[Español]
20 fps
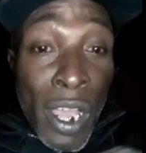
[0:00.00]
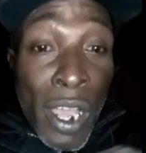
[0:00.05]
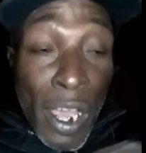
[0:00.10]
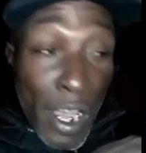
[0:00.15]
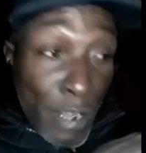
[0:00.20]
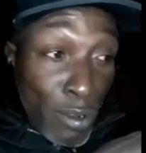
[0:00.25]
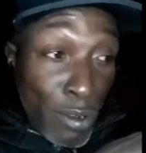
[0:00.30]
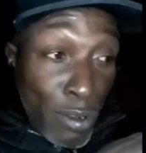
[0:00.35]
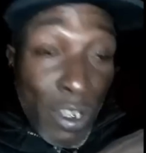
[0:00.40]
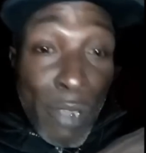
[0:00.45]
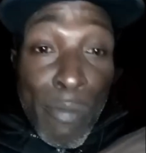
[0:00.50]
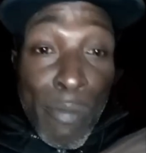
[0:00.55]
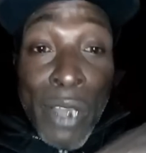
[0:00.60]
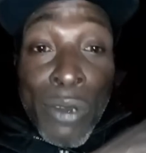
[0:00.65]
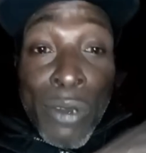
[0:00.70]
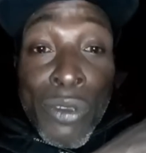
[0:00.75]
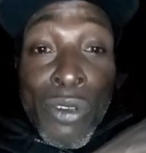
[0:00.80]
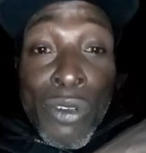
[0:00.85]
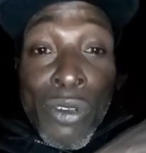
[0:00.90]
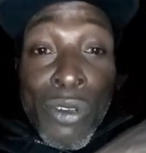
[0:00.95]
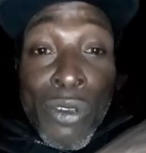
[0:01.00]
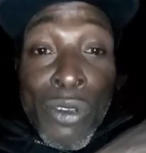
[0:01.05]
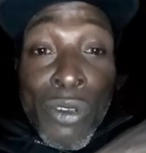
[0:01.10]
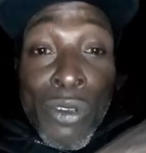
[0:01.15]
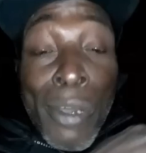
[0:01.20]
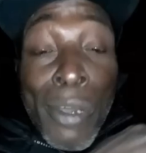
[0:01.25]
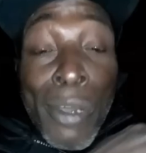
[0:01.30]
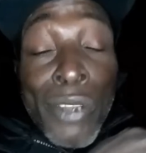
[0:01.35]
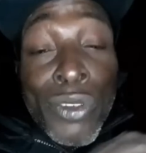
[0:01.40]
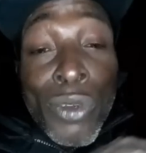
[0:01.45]
A esos hermanos yo les
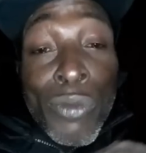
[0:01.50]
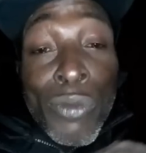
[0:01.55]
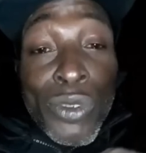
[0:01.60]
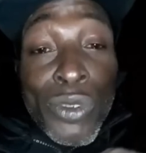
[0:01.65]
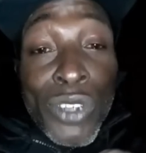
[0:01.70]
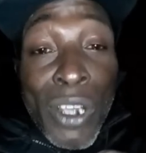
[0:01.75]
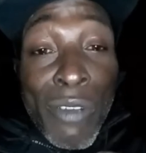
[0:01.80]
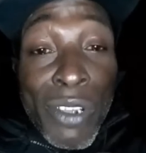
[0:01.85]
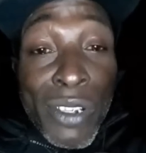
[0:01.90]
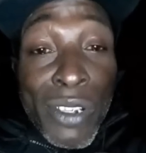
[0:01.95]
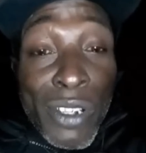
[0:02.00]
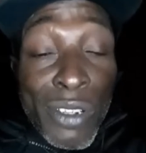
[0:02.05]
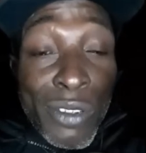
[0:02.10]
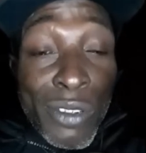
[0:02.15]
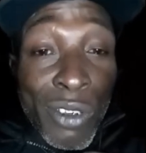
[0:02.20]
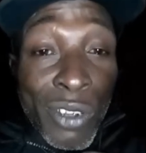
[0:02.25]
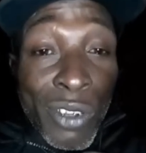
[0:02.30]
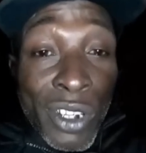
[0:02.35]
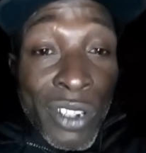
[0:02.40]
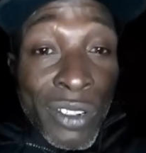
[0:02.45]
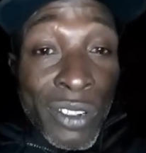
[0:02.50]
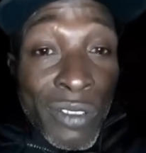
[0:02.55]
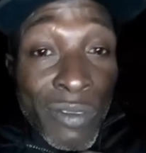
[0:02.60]
mando muchas bendiciones.